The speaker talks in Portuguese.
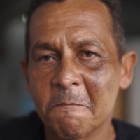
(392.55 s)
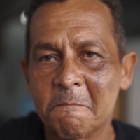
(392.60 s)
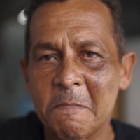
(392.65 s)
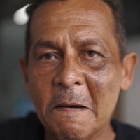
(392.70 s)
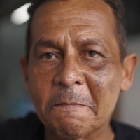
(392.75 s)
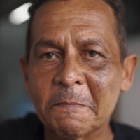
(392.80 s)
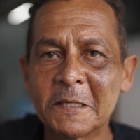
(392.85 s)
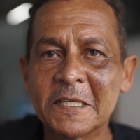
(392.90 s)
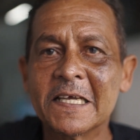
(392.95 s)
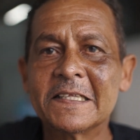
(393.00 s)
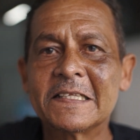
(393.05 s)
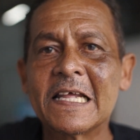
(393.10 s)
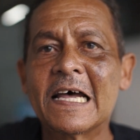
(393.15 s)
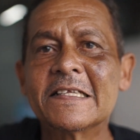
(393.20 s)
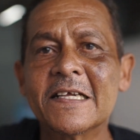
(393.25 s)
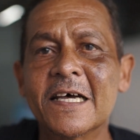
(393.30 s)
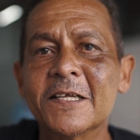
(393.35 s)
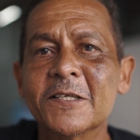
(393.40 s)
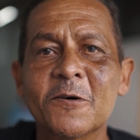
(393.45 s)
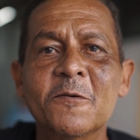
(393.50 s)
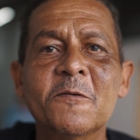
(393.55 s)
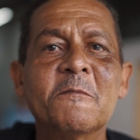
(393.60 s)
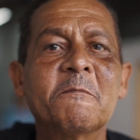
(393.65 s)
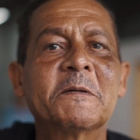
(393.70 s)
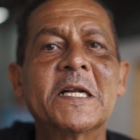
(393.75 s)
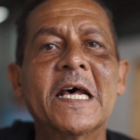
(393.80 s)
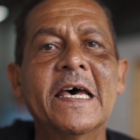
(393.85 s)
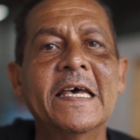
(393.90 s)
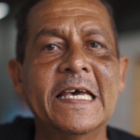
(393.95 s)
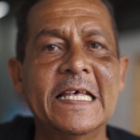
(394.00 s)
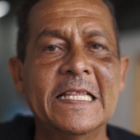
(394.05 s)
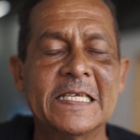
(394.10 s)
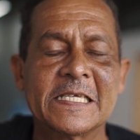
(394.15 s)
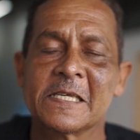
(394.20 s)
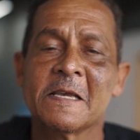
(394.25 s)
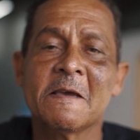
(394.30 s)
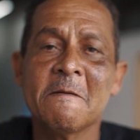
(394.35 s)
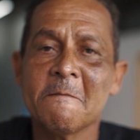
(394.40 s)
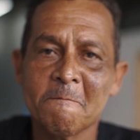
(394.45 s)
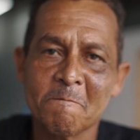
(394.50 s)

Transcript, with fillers: para poder estar tá dando um para eles.